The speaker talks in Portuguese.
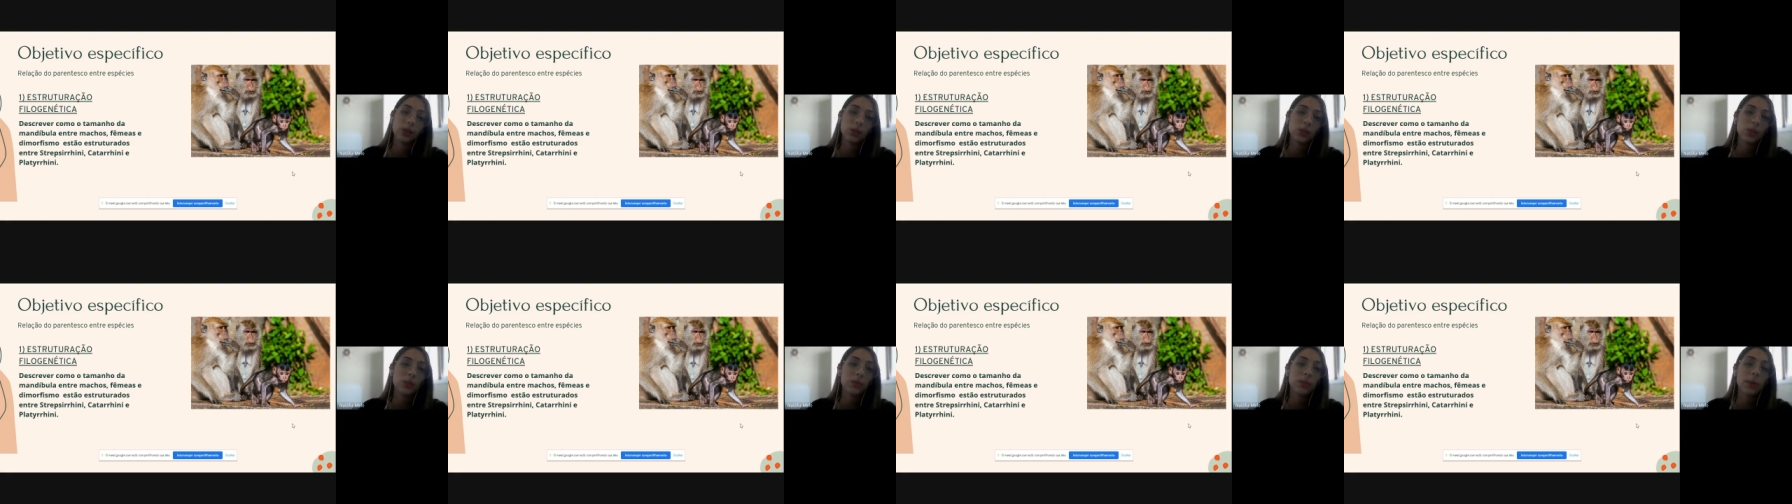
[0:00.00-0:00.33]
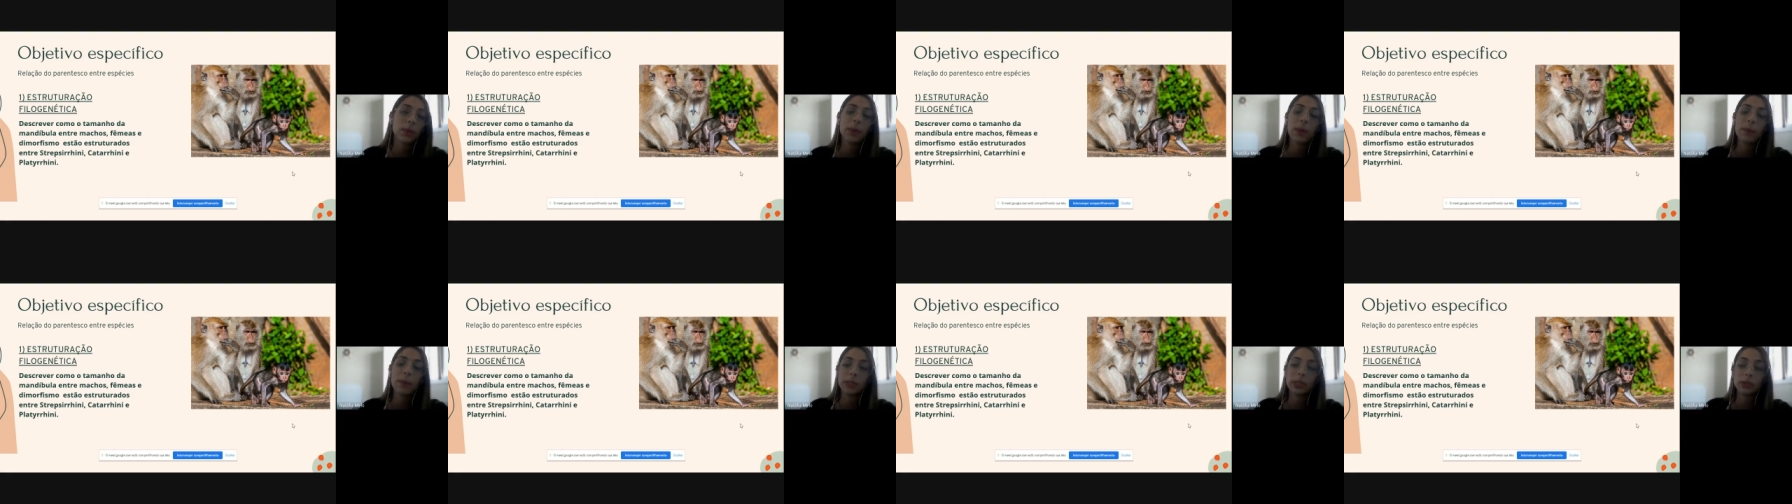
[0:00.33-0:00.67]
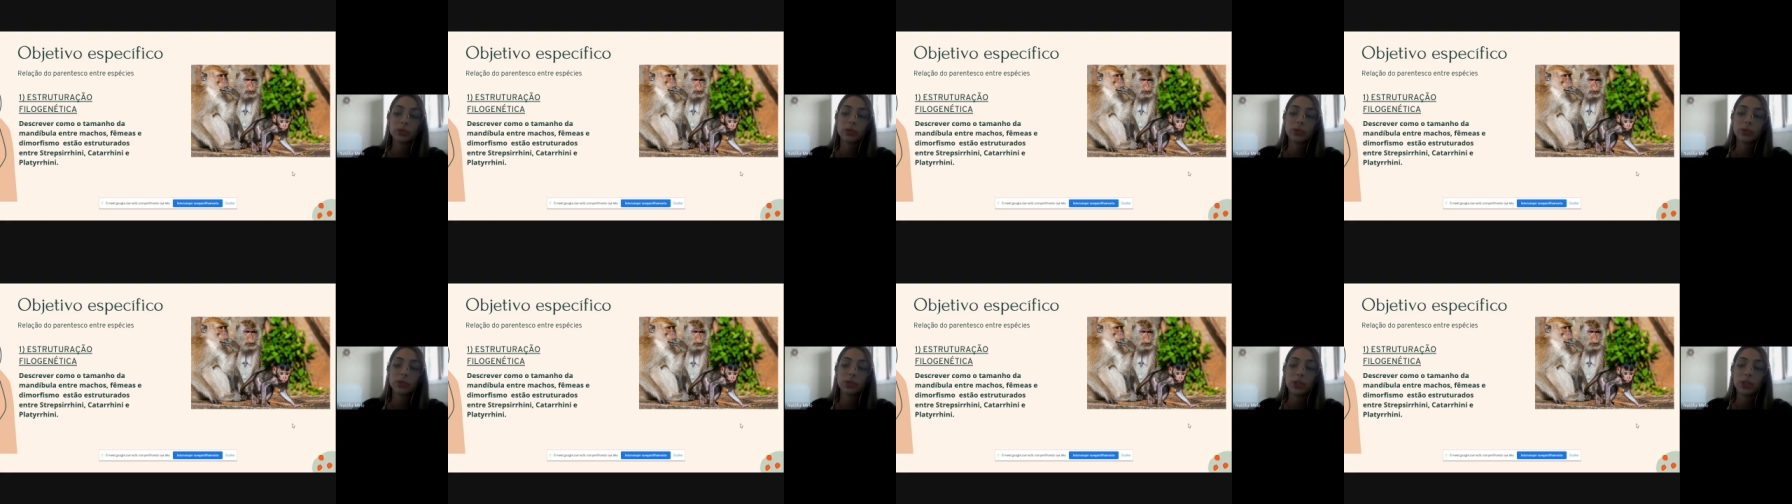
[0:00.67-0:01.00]
do
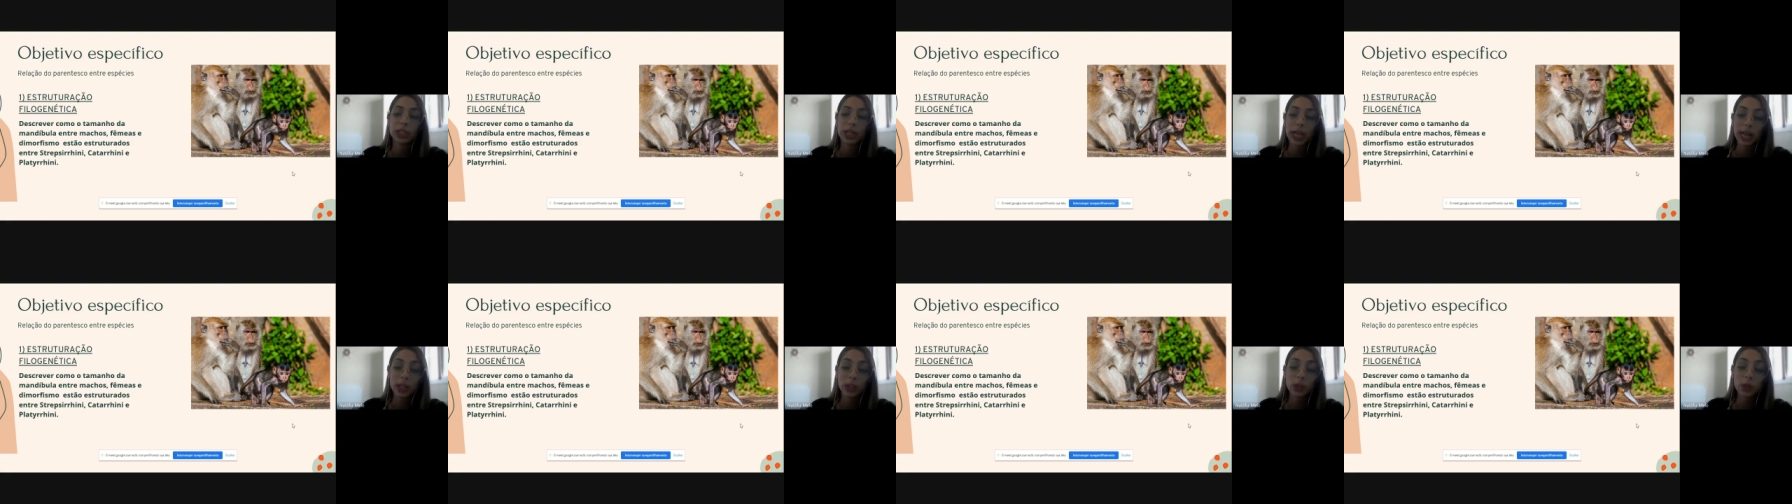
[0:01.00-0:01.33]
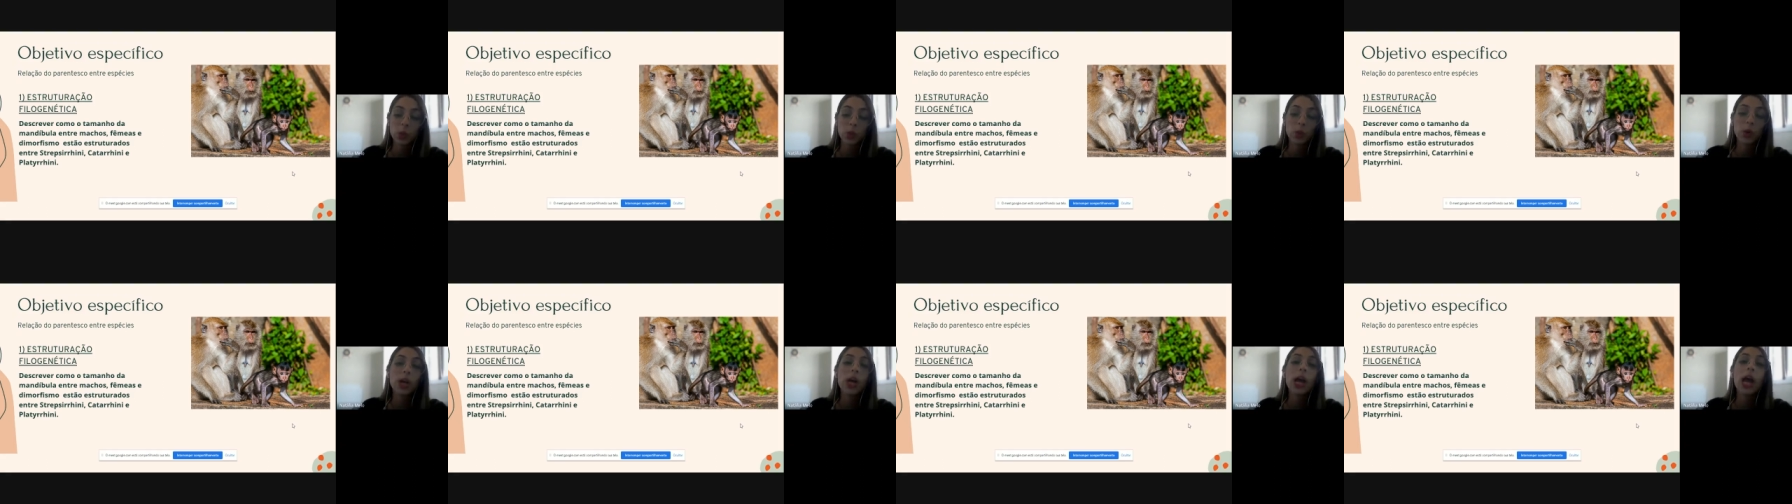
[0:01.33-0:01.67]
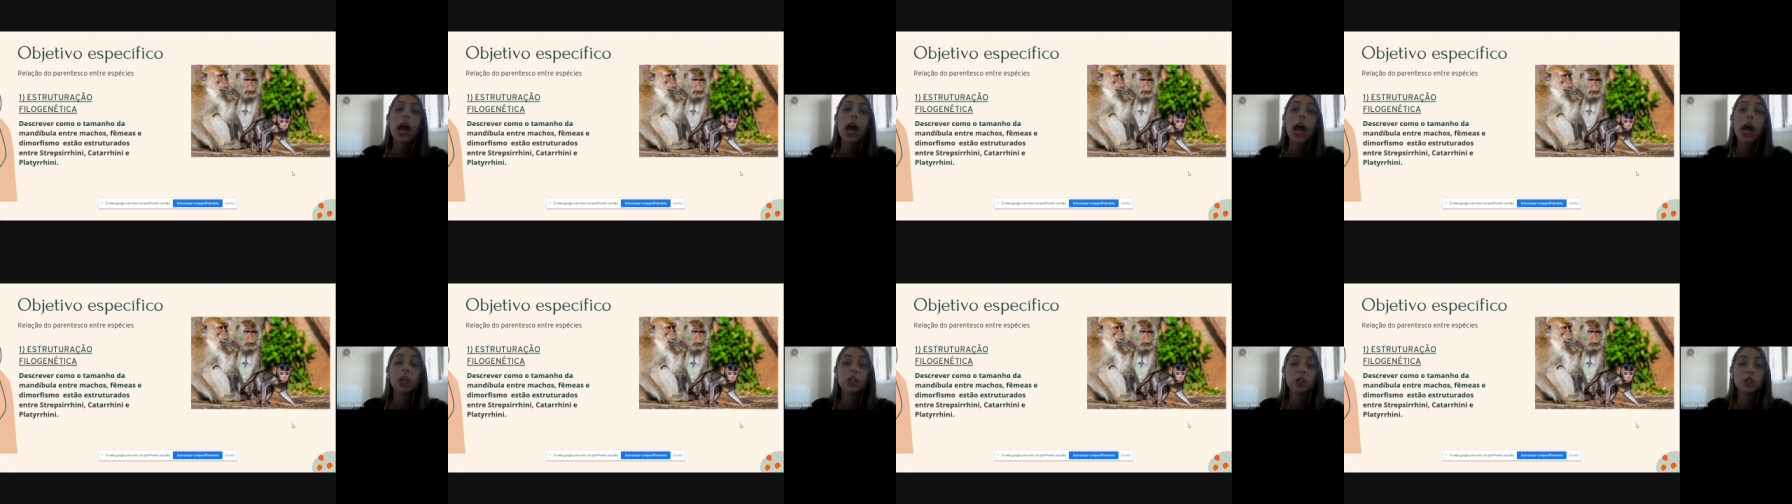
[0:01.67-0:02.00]
mapeamento filogenético,
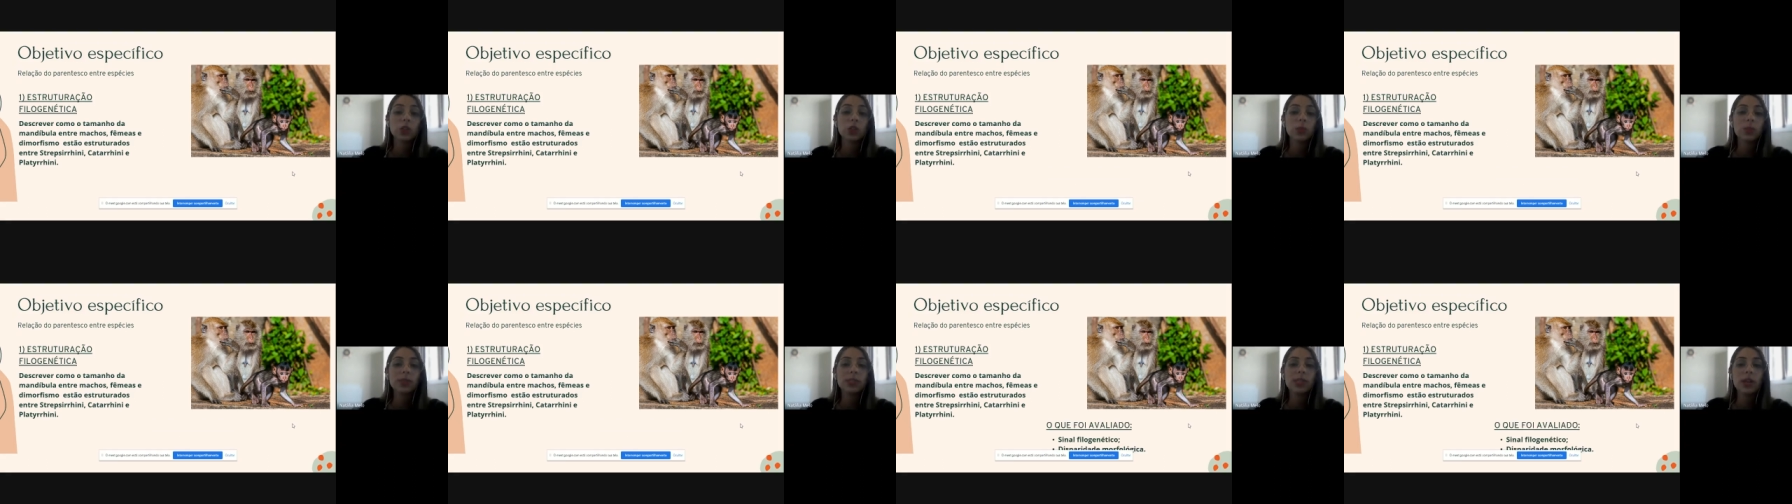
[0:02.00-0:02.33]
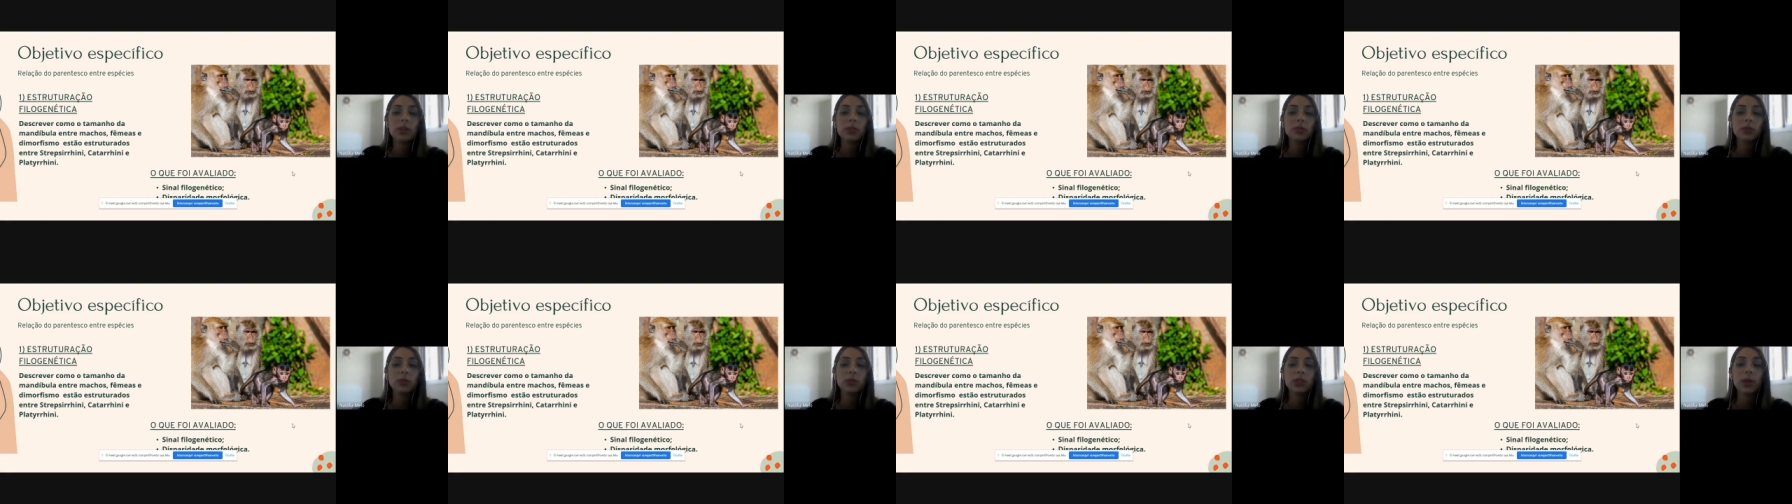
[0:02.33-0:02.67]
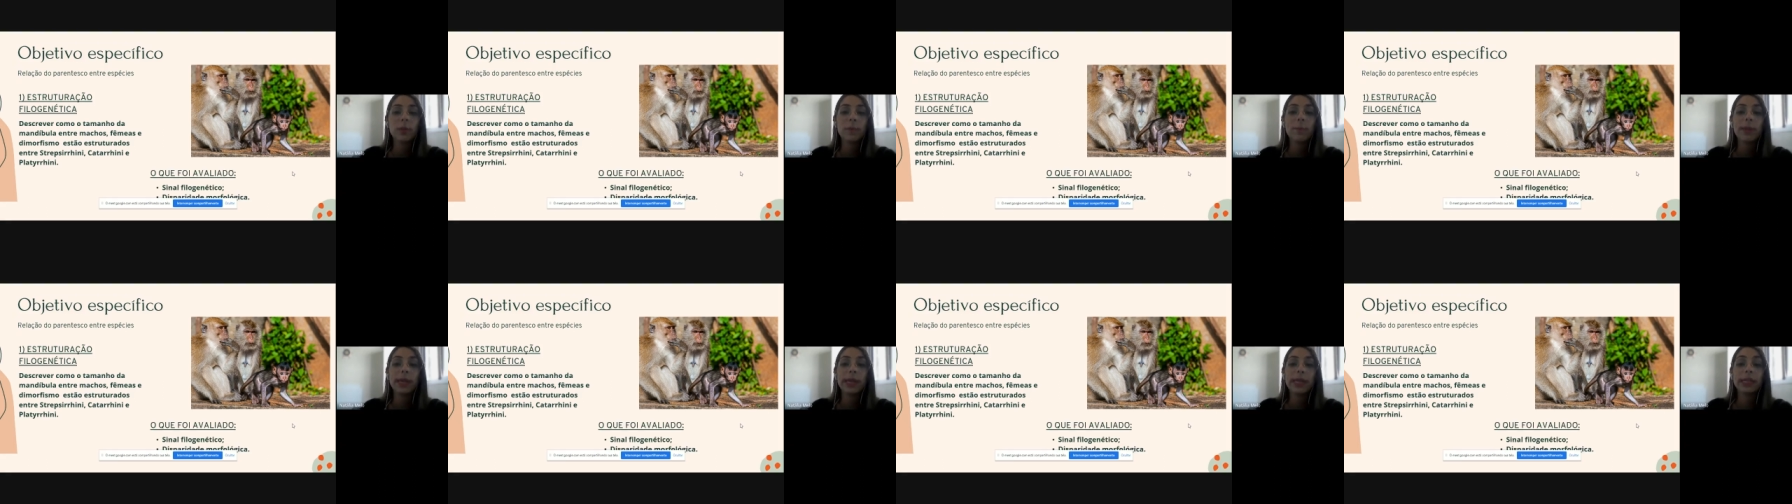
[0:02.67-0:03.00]
a gente observou
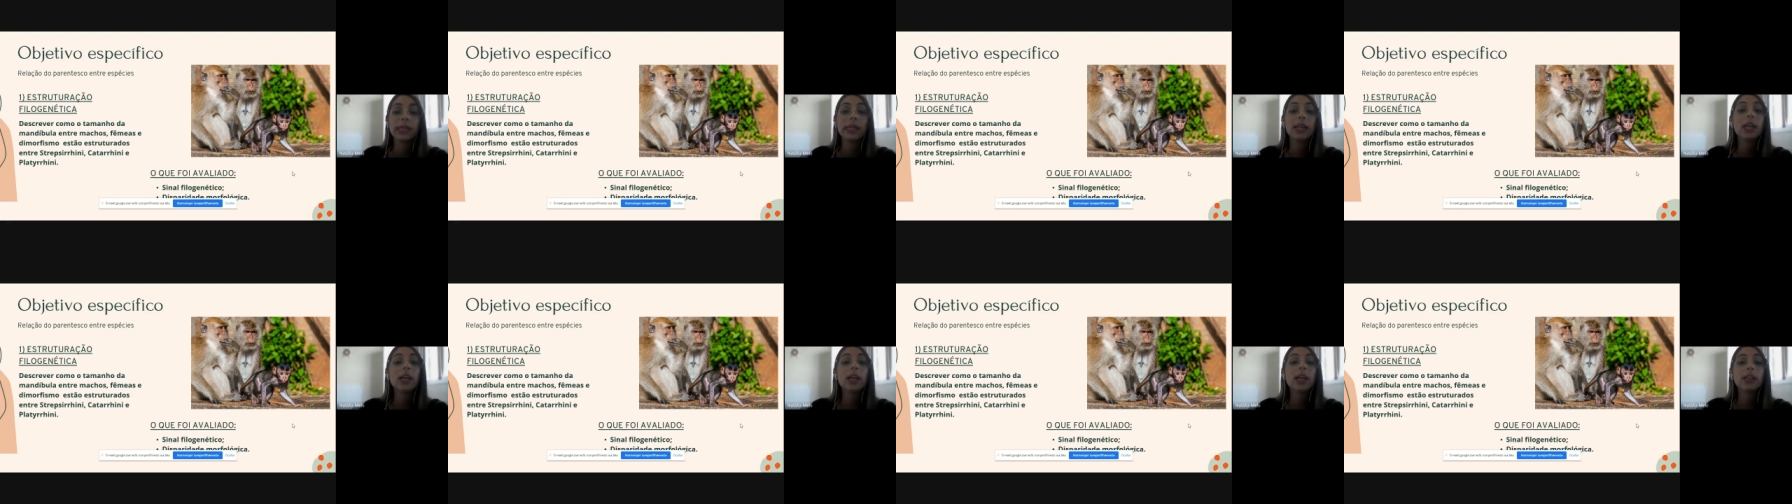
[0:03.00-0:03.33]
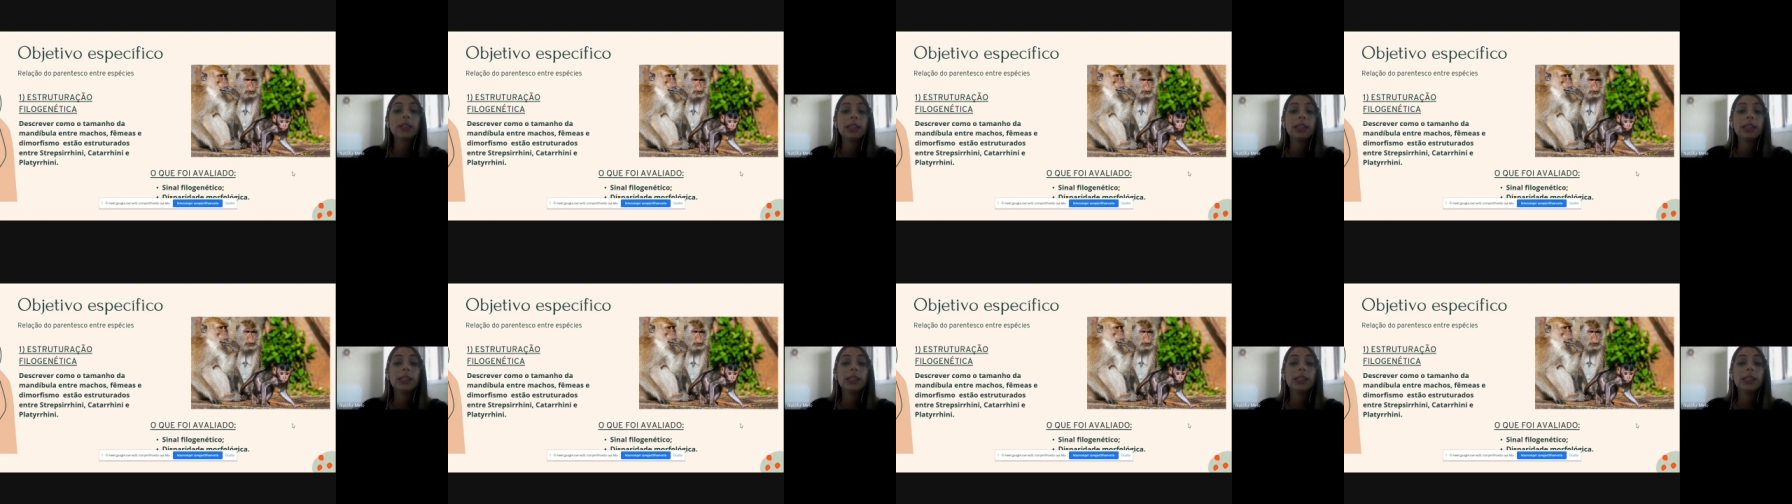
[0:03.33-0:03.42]
também